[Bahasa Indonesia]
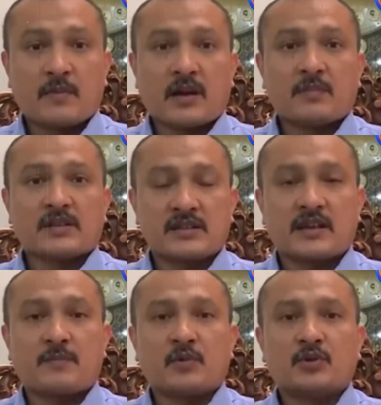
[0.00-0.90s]
Apa
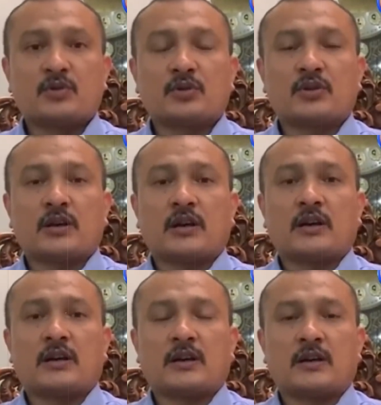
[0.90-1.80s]
Kabar Petang TV
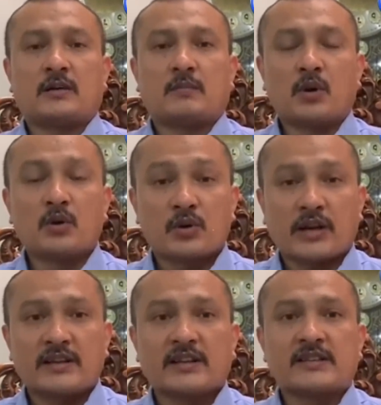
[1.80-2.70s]
One pada
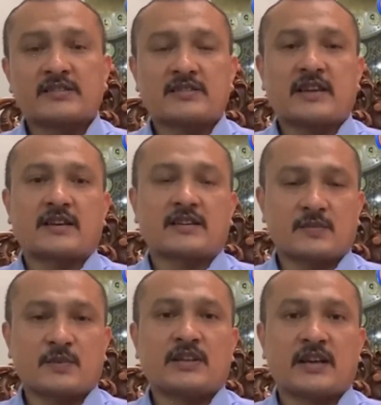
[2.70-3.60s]
Selasa 10
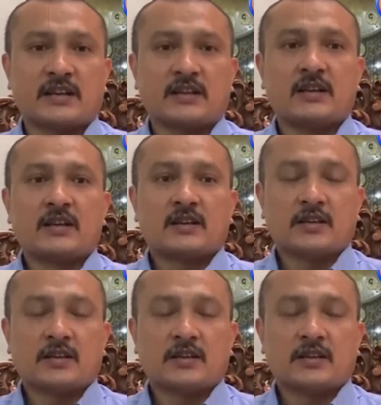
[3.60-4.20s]
November 2020.